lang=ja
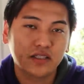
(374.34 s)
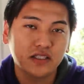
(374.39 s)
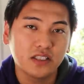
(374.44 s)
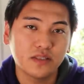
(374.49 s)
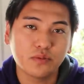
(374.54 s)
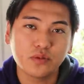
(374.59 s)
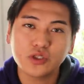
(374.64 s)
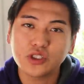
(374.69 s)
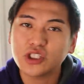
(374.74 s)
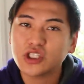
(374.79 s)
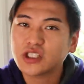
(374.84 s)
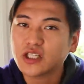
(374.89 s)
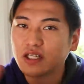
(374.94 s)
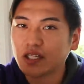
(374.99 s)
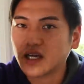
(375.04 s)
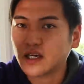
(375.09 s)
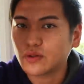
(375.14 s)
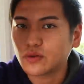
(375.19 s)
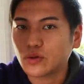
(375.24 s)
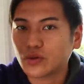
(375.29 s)
自分にしか
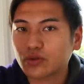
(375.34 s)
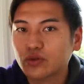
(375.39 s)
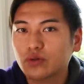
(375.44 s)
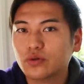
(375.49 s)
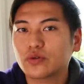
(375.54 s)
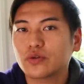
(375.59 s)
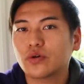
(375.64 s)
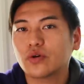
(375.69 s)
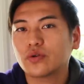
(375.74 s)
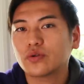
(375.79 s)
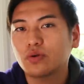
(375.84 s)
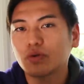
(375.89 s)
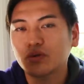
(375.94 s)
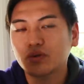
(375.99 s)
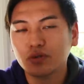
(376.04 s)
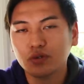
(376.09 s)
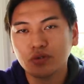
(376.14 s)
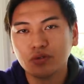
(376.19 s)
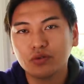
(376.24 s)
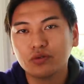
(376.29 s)
ない独特の
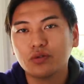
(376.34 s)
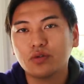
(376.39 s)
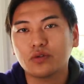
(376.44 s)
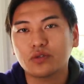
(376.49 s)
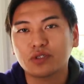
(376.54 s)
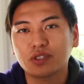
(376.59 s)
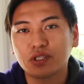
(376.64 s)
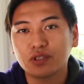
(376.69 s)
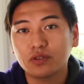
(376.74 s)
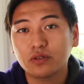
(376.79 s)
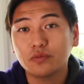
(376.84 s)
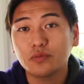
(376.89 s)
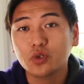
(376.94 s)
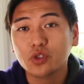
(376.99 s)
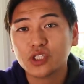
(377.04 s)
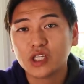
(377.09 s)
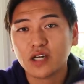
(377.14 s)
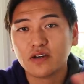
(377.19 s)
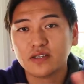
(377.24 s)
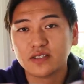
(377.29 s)
特有のスキルを
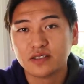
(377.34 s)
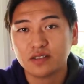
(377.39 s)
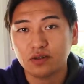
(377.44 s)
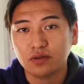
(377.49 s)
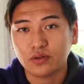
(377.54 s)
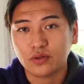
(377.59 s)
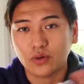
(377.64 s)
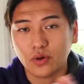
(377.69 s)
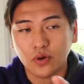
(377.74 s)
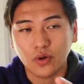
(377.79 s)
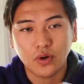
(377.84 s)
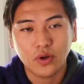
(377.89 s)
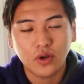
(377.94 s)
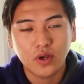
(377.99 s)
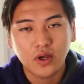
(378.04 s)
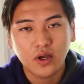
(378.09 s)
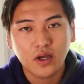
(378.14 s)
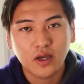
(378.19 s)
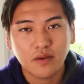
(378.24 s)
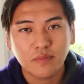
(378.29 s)
持ち合わせてると、
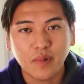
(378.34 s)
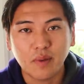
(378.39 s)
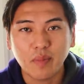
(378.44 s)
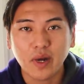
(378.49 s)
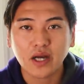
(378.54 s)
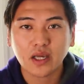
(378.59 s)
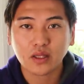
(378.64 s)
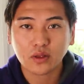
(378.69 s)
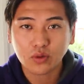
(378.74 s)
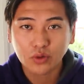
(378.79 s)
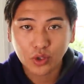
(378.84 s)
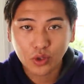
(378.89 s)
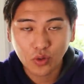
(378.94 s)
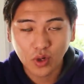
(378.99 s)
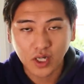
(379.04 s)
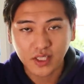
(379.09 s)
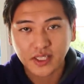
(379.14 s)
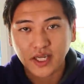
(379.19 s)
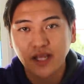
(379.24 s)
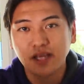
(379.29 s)
まあ、マーケットに
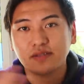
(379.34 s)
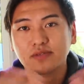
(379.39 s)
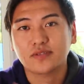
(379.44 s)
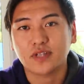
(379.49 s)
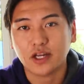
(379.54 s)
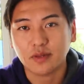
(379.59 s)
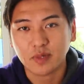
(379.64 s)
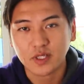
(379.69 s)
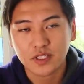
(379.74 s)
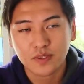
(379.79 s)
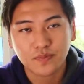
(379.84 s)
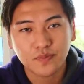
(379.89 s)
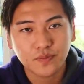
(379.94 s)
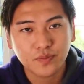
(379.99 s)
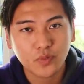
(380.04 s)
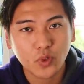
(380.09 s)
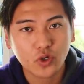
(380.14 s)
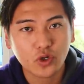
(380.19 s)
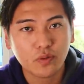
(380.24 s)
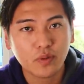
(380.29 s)
評価されやすくなります
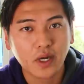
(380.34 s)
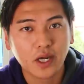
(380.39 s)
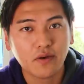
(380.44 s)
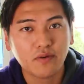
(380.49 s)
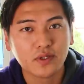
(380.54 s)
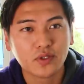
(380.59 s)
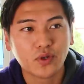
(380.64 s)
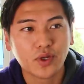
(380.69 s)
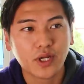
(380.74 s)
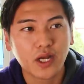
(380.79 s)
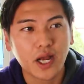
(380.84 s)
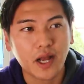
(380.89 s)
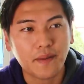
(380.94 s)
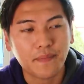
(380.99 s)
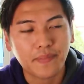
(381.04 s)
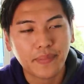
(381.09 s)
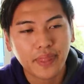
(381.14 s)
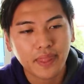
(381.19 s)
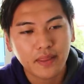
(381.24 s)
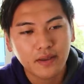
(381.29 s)
僕の場合はそれ
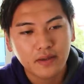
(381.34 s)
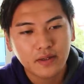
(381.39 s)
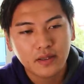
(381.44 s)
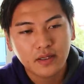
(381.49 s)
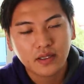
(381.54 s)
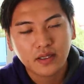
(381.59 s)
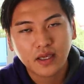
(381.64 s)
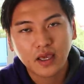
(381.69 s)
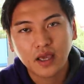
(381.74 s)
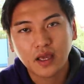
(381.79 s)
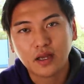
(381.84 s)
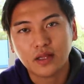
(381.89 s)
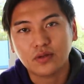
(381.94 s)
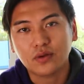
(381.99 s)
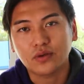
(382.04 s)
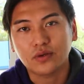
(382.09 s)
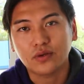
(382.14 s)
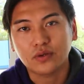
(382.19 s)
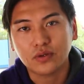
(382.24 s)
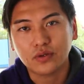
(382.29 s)
が経理
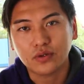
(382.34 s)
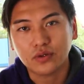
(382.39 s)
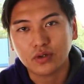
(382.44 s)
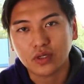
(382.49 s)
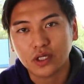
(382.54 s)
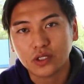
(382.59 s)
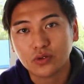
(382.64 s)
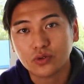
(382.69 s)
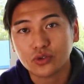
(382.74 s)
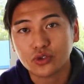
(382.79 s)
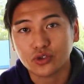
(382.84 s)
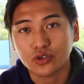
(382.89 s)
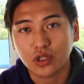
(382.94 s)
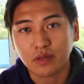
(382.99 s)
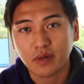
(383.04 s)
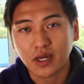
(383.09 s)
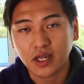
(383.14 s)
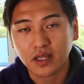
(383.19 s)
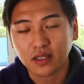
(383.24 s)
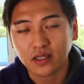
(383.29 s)
という伊藤中
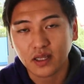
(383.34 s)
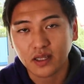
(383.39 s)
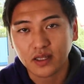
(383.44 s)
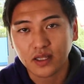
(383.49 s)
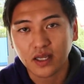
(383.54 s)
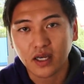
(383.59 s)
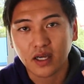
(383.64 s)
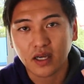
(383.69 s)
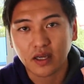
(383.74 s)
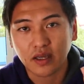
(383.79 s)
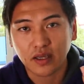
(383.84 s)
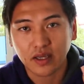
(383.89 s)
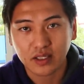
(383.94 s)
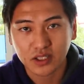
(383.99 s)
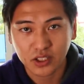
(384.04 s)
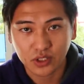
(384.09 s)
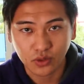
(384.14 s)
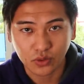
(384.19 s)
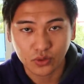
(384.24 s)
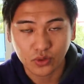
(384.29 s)
で学んでいた
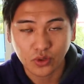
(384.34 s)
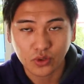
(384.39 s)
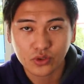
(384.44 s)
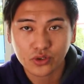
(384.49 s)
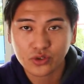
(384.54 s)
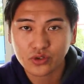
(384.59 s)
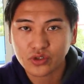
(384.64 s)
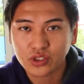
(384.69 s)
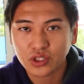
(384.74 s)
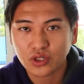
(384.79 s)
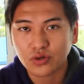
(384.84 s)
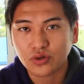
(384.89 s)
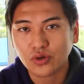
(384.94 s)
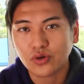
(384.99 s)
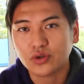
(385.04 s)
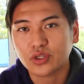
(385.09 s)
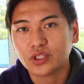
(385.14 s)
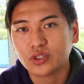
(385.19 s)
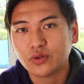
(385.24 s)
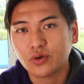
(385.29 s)
仕事数字の
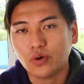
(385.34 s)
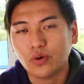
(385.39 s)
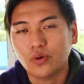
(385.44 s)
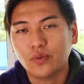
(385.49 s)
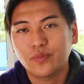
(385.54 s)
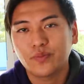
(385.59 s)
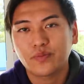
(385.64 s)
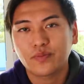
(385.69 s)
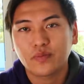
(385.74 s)
領域と、